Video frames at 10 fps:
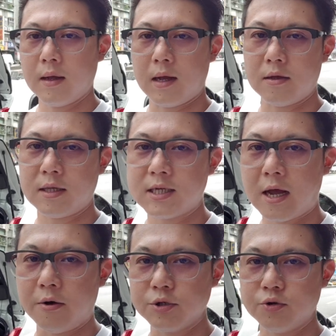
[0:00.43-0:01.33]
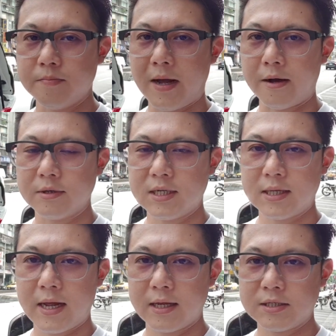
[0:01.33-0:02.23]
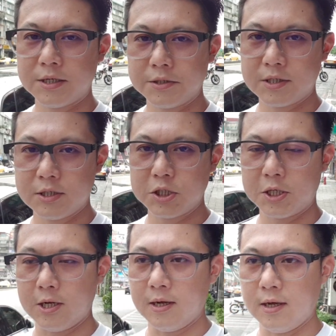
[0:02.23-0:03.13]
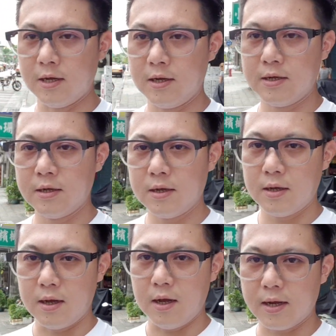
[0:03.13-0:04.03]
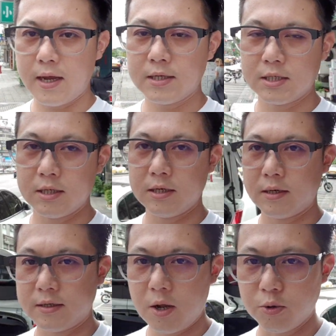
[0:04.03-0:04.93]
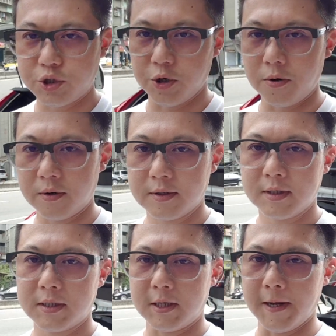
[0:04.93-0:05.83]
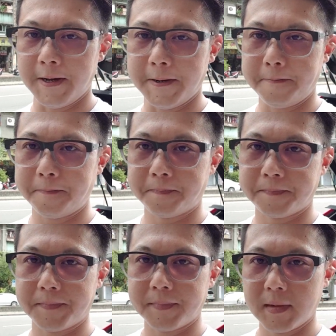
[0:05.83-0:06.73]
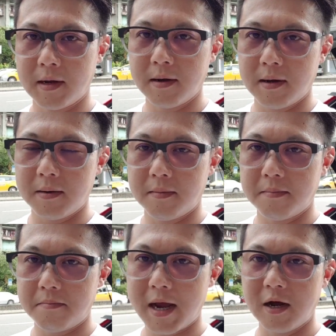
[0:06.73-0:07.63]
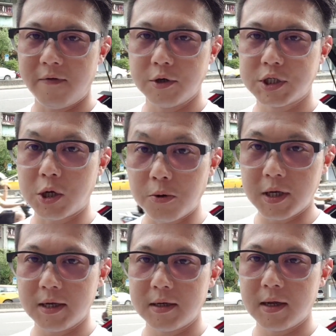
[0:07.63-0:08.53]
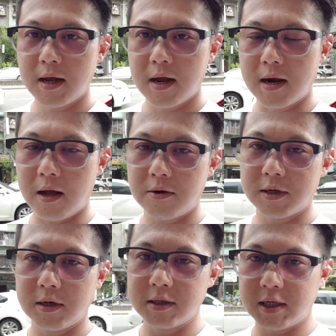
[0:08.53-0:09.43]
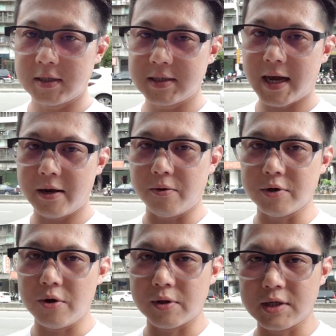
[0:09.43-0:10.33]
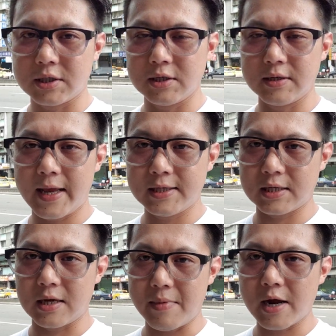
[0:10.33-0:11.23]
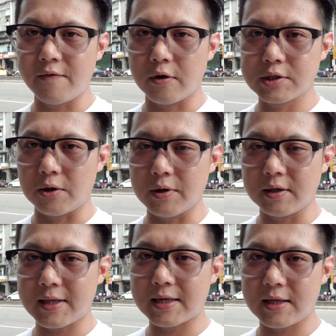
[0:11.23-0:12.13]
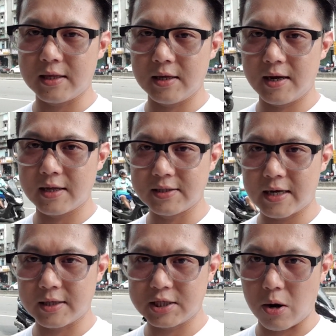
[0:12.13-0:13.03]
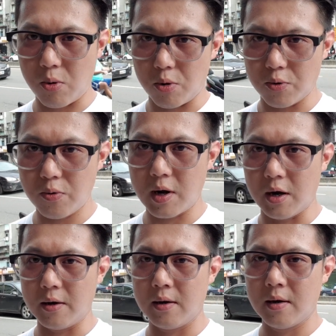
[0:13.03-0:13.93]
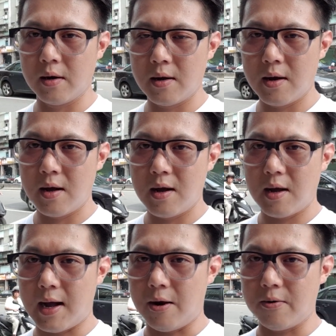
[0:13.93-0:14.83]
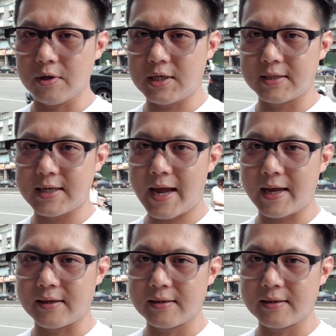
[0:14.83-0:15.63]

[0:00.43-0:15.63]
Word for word: 好，大家好，我是云爸。我现在测试这个呃 Galaxy Note 9的麦克风收音，然后呢，现在我用的是内建的麦克风收音，大家听听看这样的效果如何？好，我现在